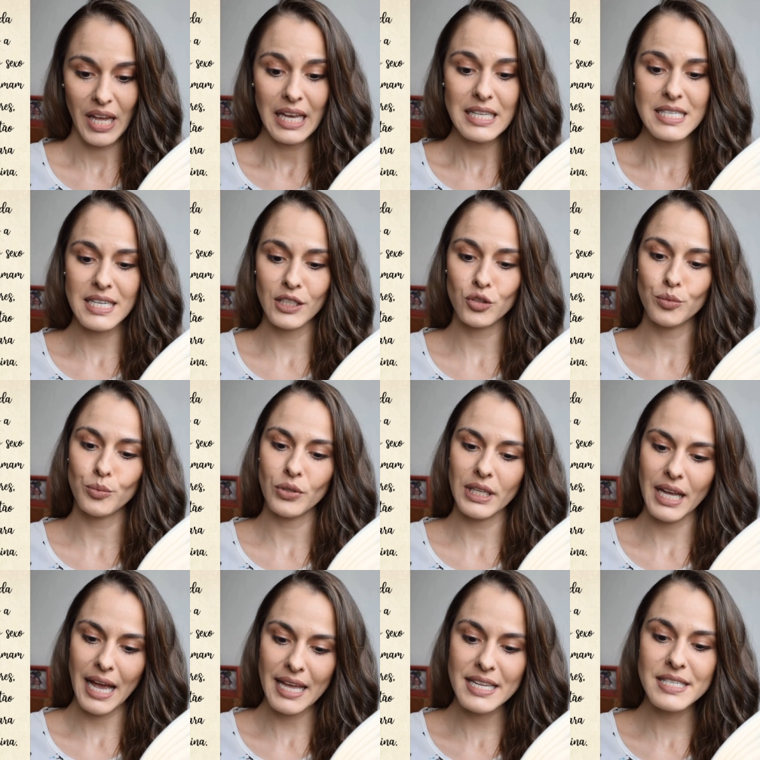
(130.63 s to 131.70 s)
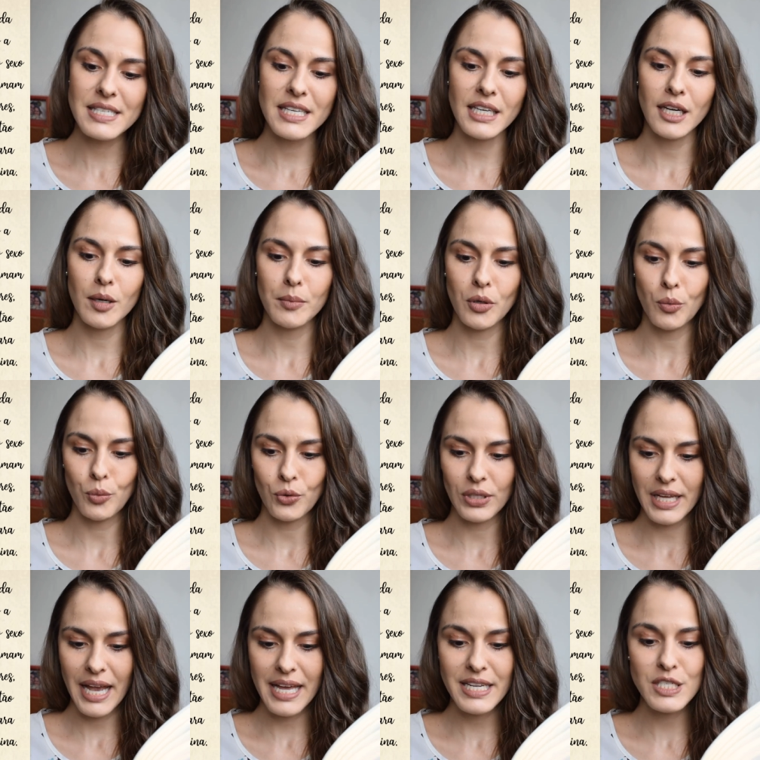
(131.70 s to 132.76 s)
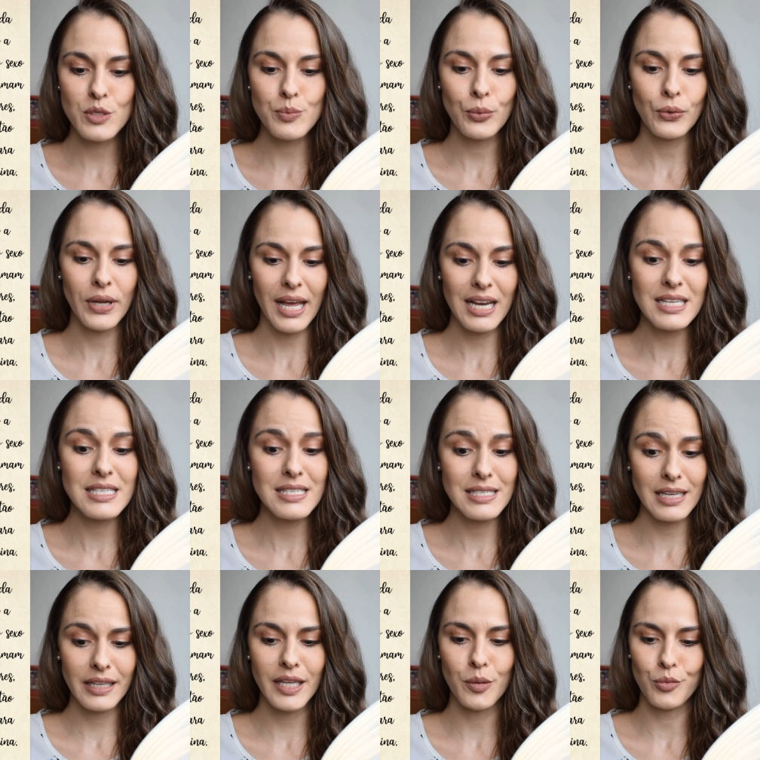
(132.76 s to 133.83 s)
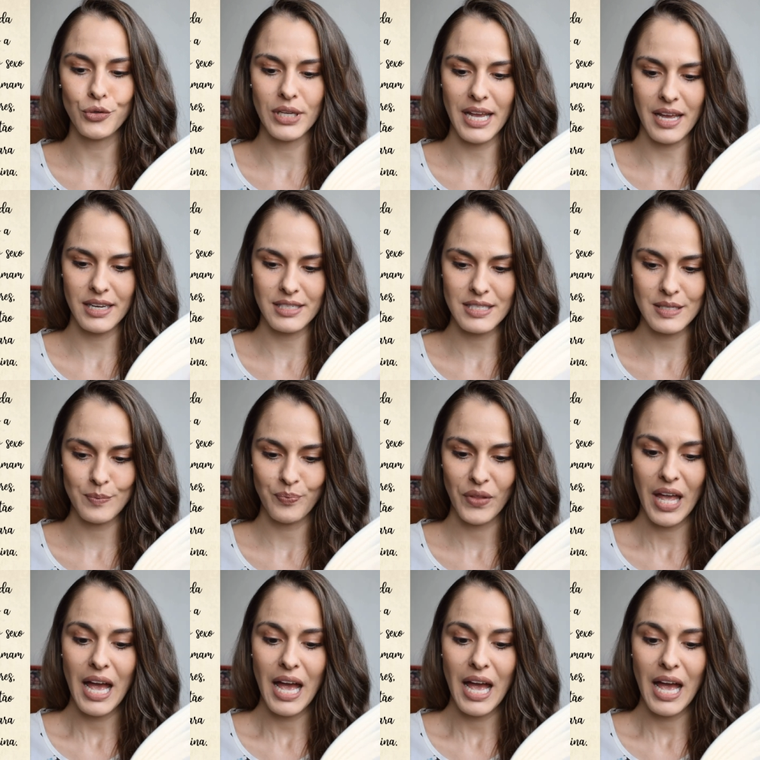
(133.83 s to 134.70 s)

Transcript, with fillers: sendo mulheres que amam mulheres por elas serem mulheres.